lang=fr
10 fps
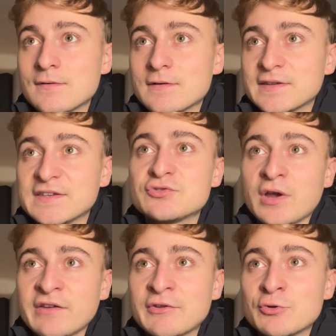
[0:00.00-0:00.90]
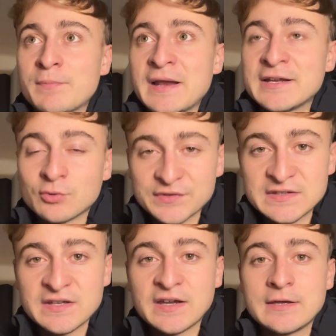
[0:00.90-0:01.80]
si tu arrives à ne pas les
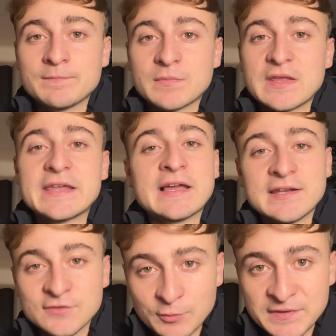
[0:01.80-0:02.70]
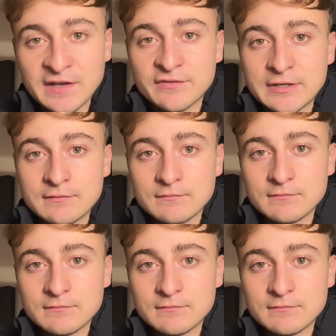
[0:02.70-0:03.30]
considérer et à les observer